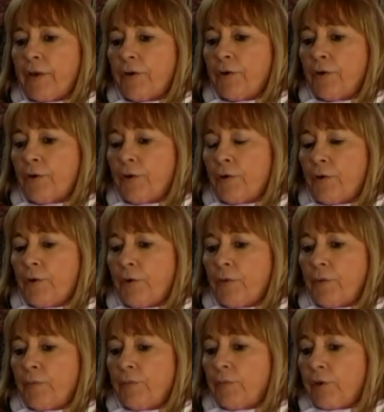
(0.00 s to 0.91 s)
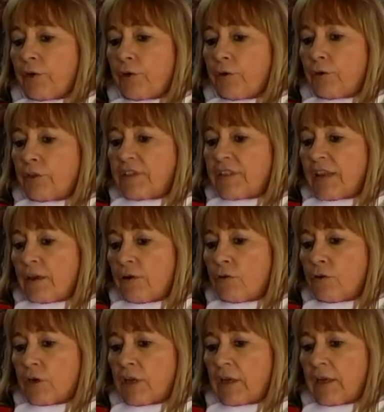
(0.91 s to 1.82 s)
pero bueno, es
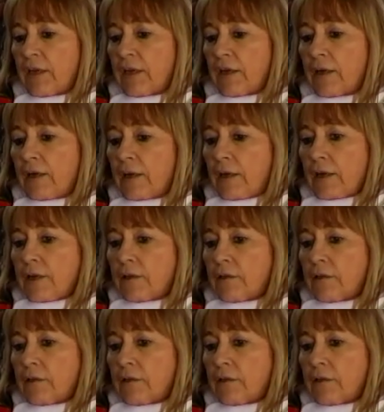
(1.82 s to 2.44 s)
algo que